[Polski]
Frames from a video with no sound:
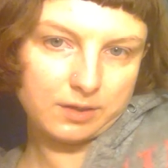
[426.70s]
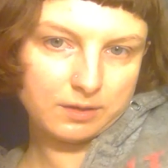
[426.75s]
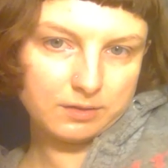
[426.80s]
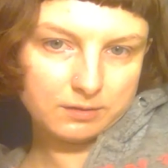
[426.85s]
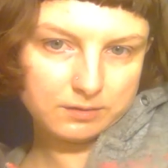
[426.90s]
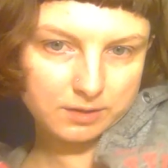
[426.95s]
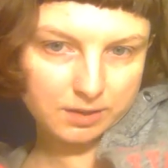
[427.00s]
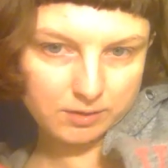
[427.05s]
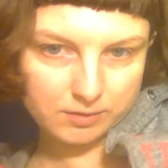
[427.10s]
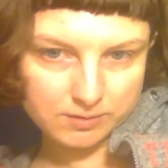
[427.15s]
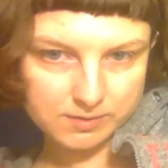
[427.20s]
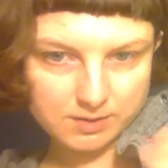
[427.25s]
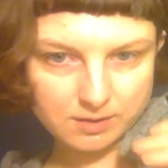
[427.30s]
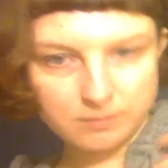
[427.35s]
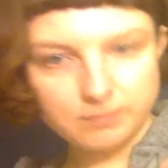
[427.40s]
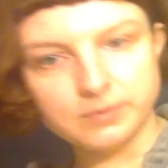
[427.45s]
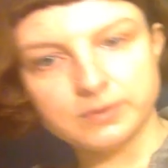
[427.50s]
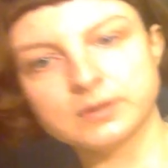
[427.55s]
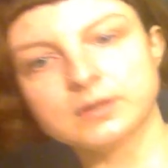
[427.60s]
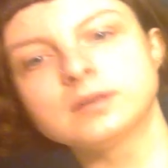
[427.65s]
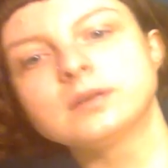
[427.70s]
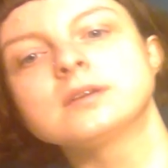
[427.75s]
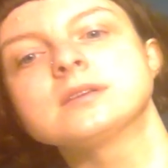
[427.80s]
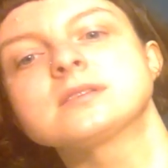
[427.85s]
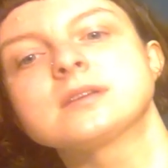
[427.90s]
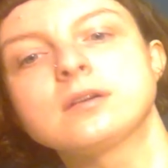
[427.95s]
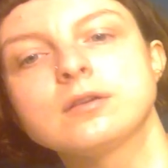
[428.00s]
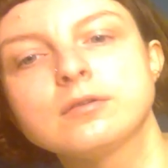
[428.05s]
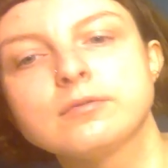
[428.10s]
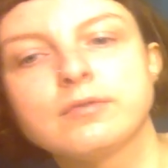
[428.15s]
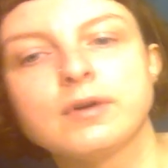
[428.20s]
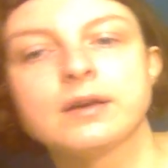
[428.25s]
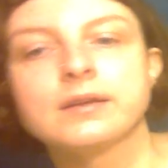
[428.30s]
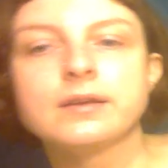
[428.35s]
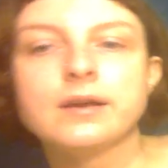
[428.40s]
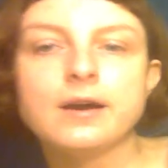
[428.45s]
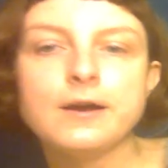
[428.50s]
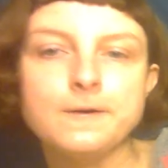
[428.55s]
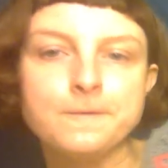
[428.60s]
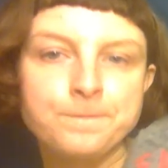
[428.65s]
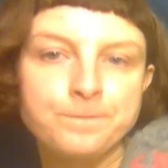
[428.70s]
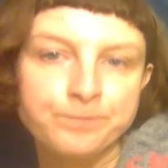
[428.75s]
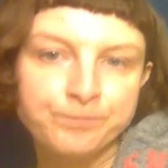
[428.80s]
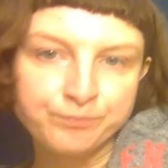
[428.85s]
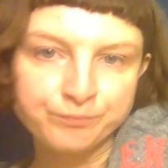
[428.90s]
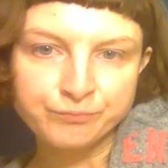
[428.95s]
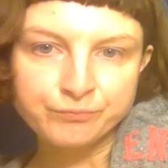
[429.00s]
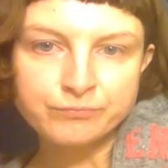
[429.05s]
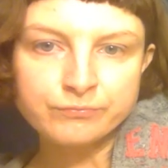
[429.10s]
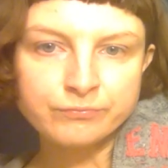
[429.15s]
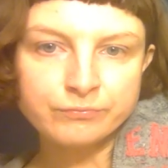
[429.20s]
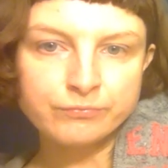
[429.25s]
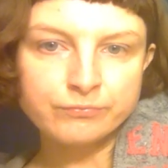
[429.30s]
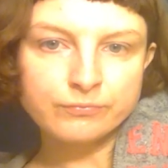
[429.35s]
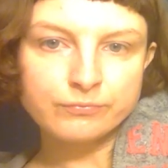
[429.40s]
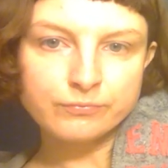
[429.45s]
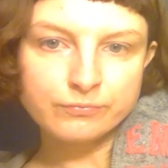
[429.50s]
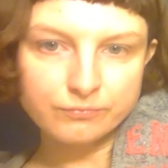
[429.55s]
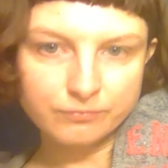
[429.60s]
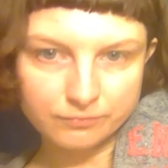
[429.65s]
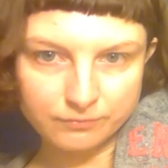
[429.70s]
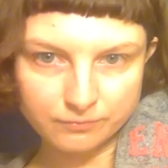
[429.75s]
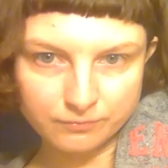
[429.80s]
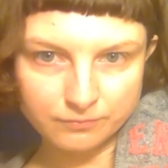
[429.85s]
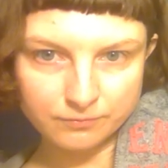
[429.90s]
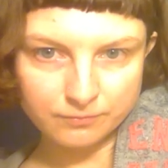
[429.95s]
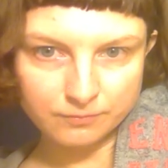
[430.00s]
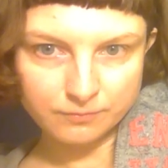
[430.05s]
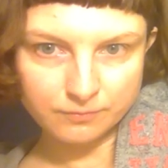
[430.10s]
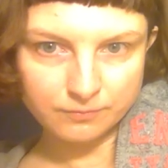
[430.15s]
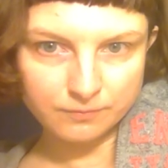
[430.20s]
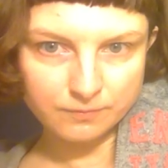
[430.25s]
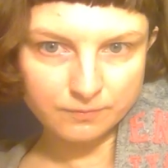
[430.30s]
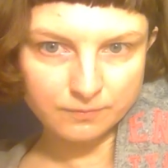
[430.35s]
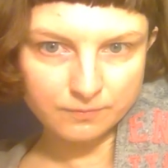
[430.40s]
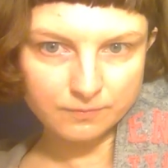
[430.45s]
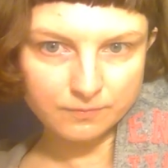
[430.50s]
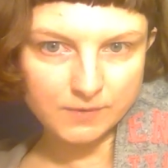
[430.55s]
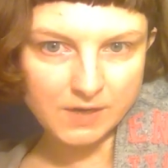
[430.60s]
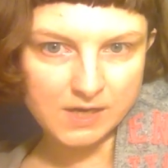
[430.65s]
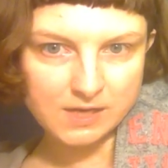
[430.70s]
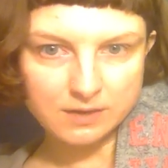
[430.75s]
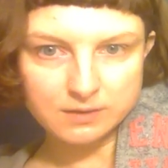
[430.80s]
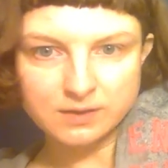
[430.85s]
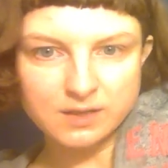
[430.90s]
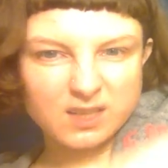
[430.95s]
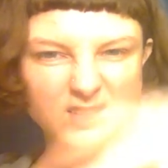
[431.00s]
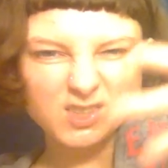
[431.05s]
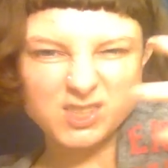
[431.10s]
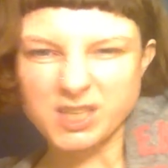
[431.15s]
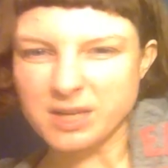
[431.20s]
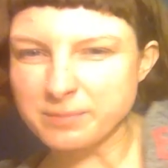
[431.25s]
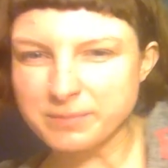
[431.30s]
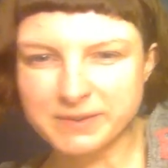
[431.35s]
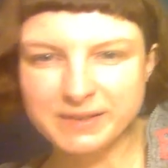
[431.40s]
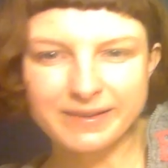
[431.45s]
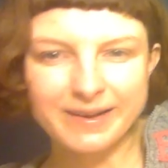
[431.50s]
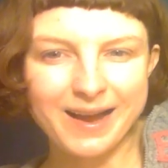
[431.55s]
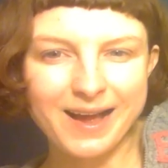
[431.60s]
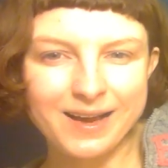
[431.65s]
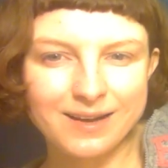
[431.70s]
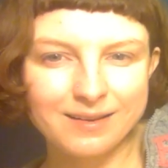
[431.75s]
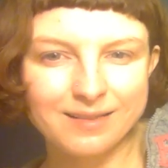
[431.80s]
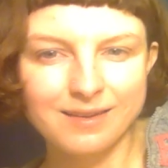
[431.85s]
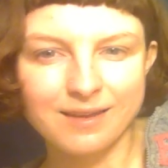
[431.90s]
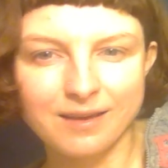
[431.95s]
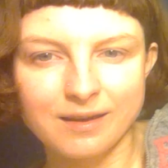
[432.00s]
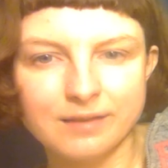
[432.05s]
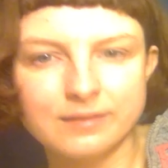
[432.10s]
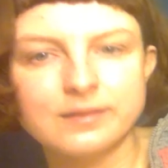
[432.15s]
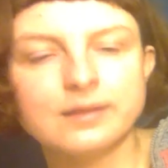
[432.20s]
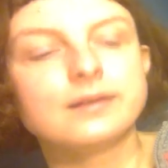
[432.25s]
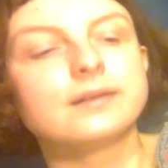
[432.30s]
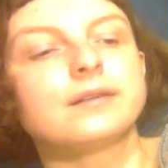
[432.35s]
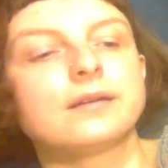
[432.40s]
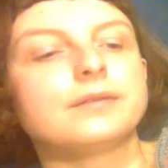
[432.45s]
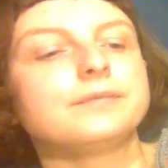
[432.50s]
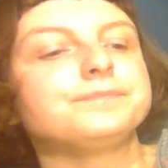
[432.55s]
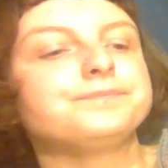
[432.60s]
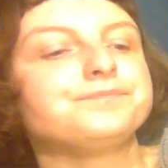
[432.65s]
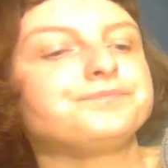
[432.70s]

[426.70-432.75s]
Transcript: te, tej osoby i jej zachowania, mm, ale nie jakoś arbitralnie, tak.